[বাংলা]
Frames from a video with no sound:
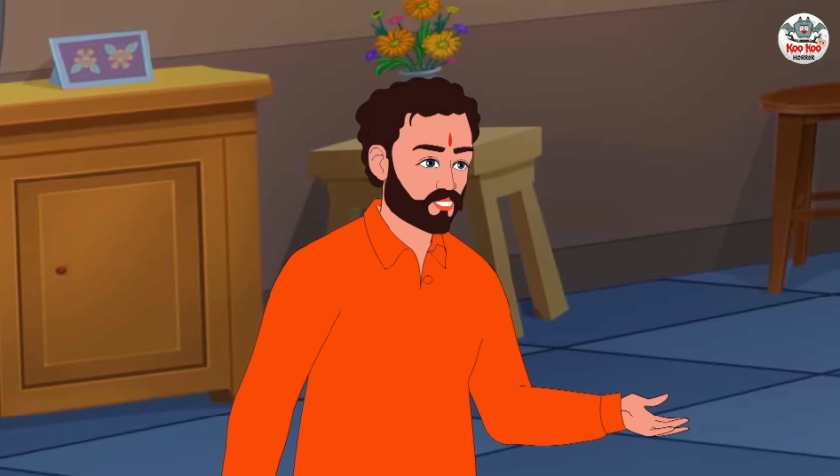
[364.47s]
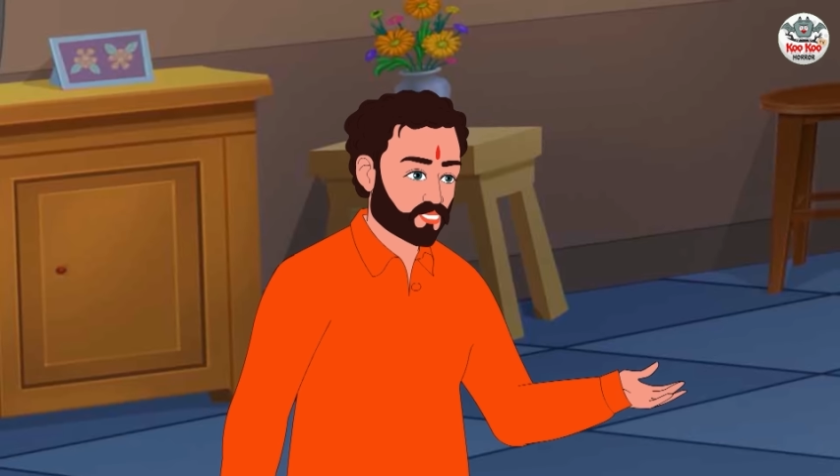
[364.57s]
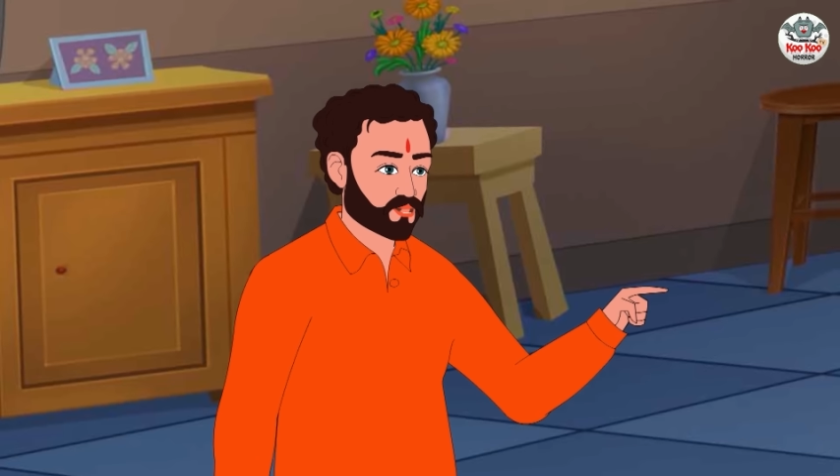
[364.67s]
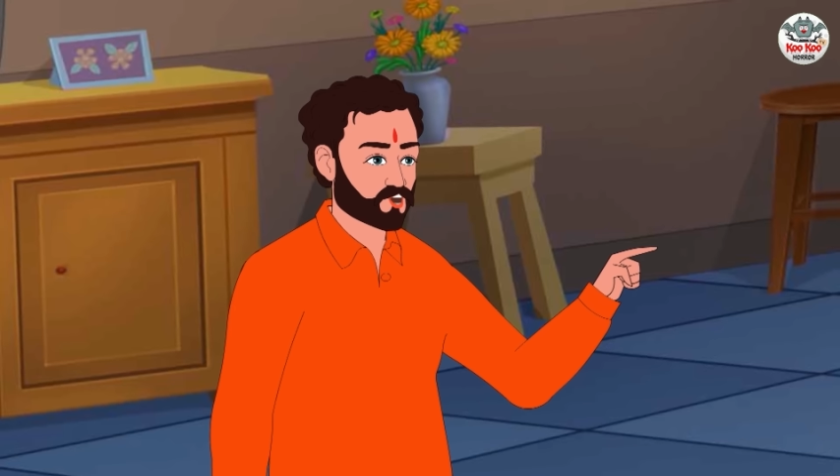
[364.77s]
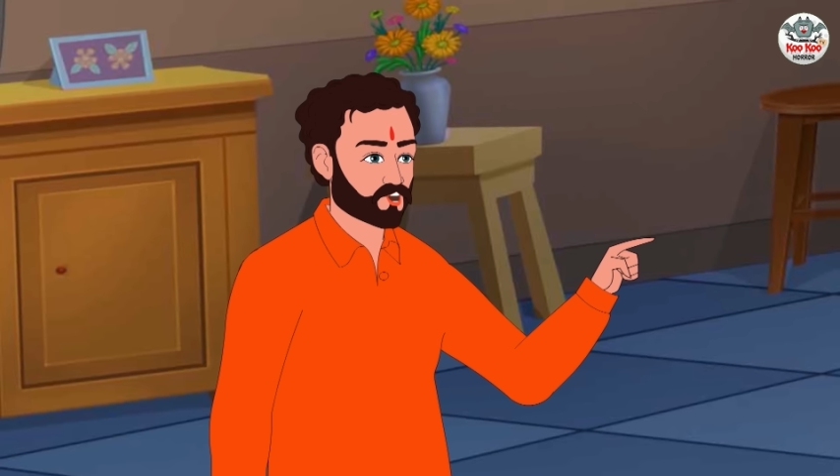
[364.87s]

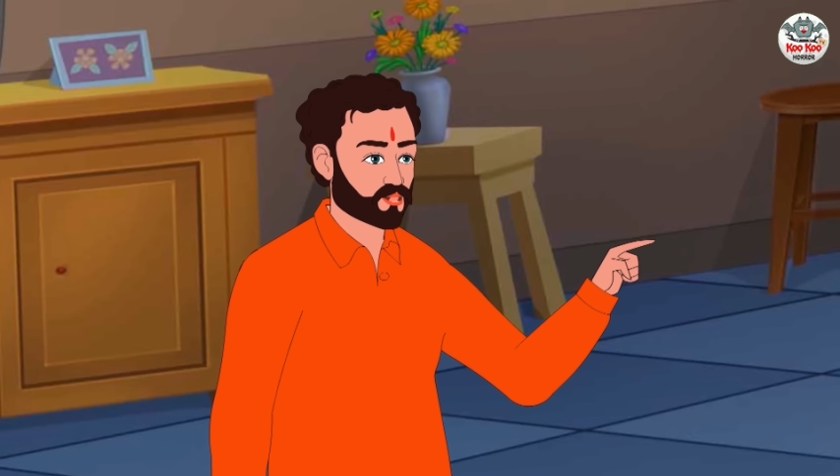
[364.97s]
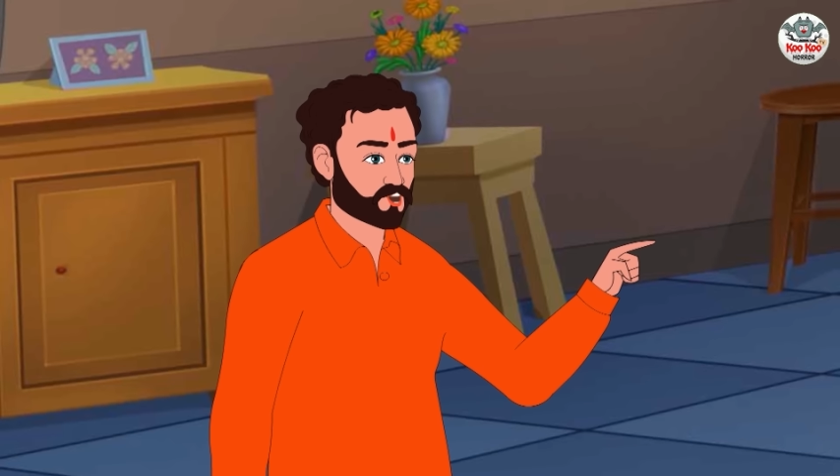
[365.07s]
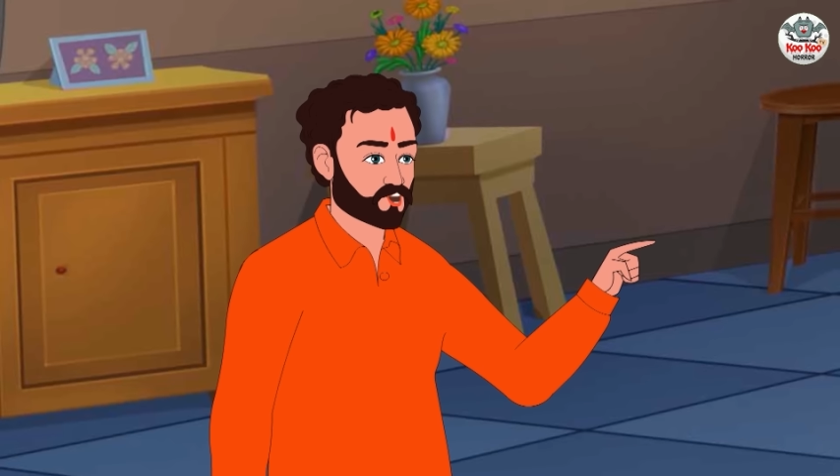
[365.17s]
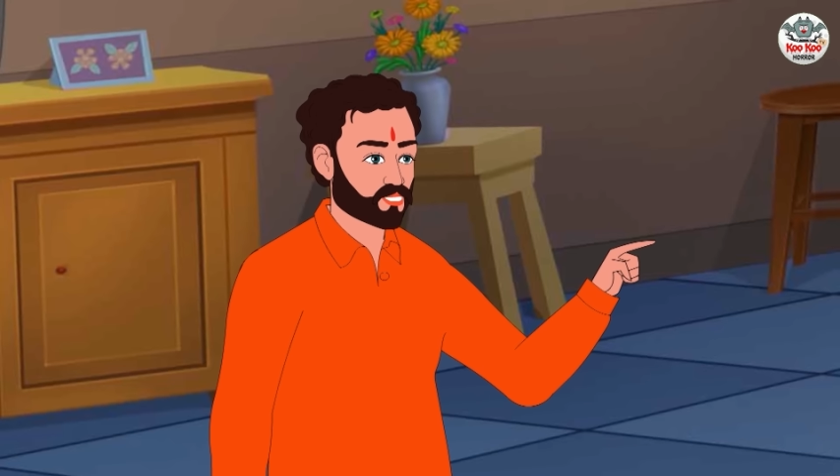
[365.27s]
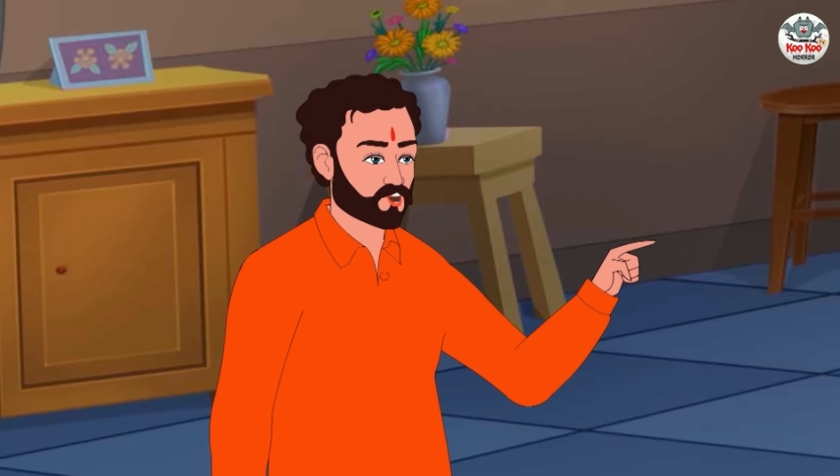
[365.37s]
চাকির সাথে
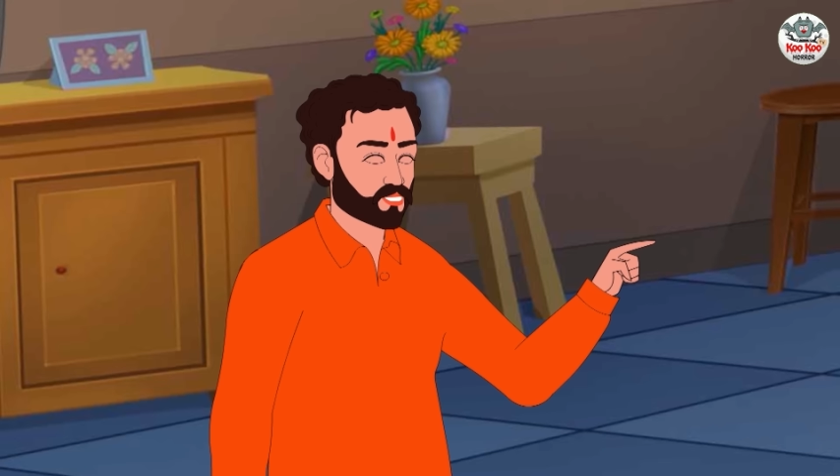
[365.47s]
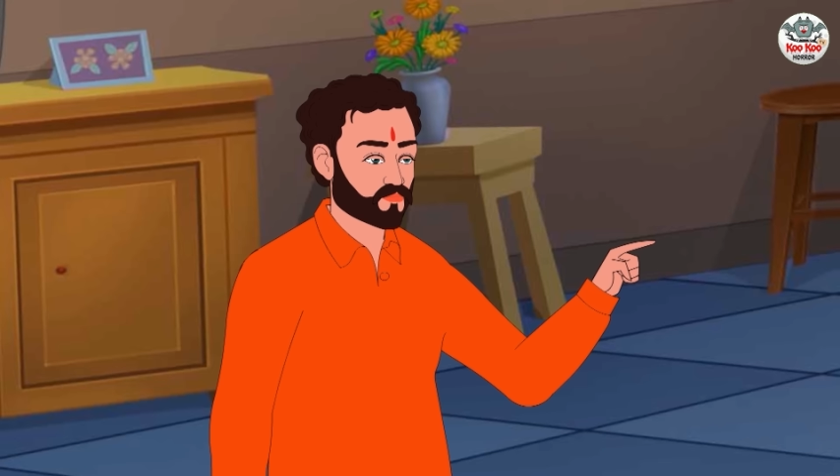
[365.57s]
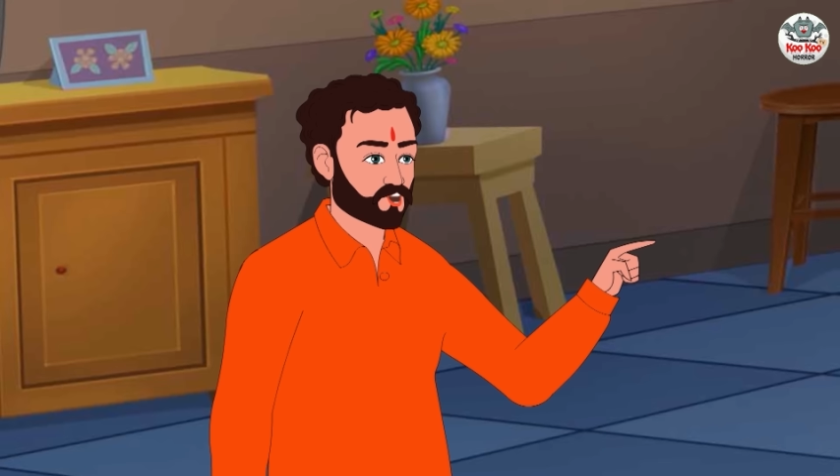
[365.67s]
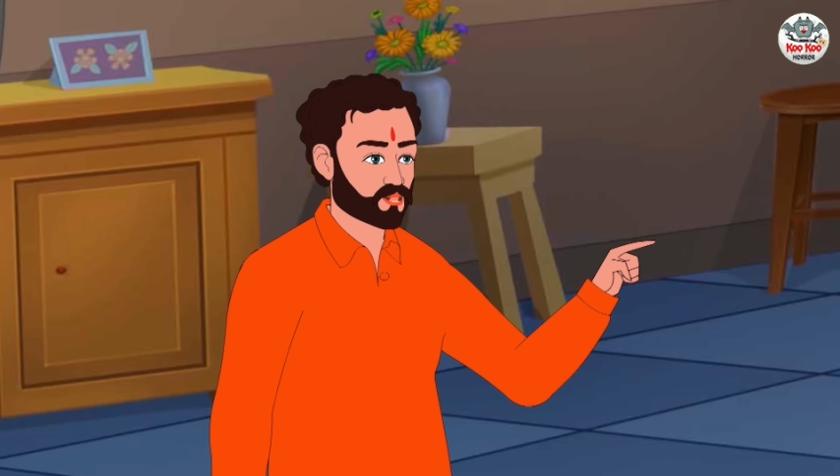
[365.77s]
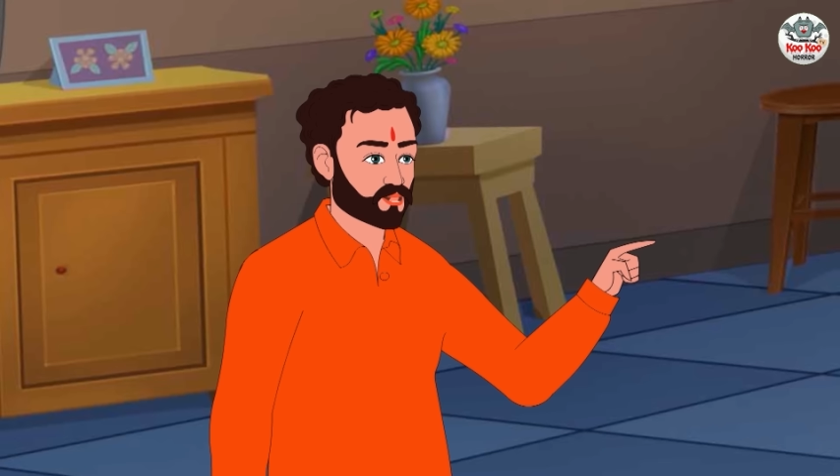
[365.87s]
তোর কি
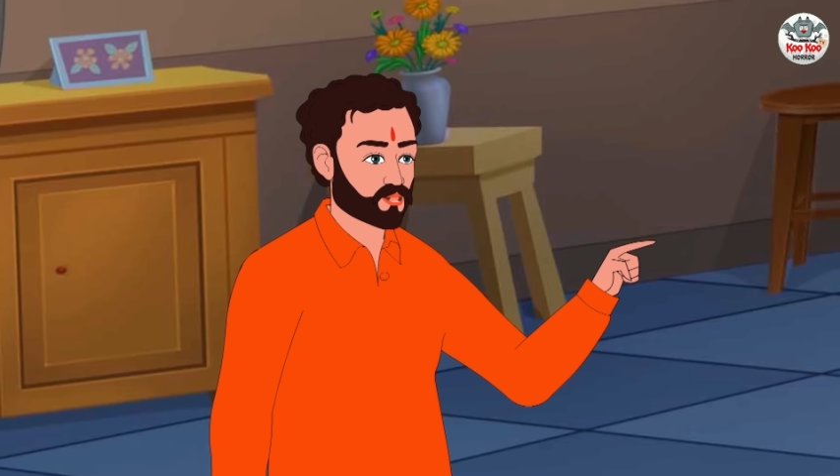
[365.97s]
সম্পর্ক